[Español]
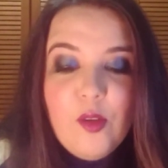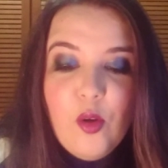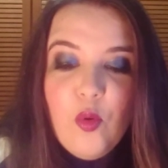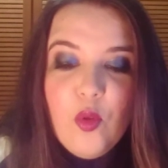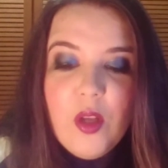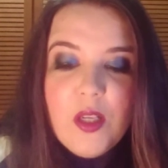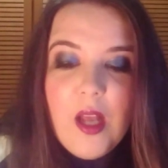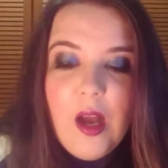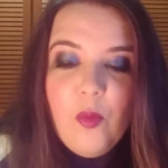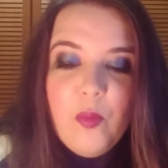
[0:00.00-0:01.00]
No juzgues
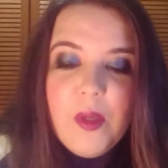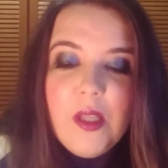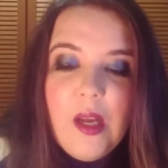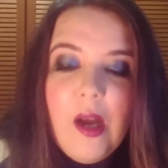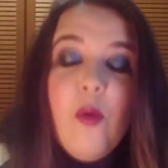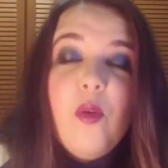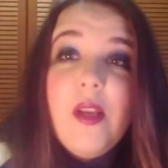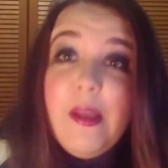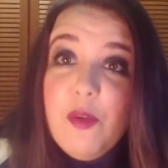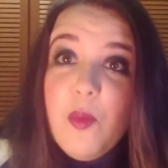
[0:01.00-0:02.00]
a un, a un
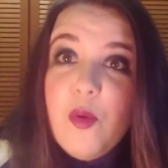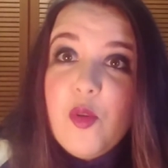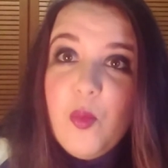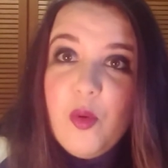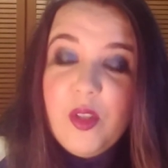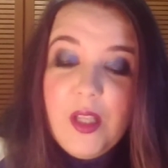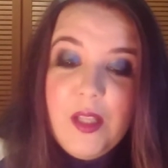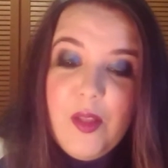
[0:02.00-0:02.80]
libro por su portada.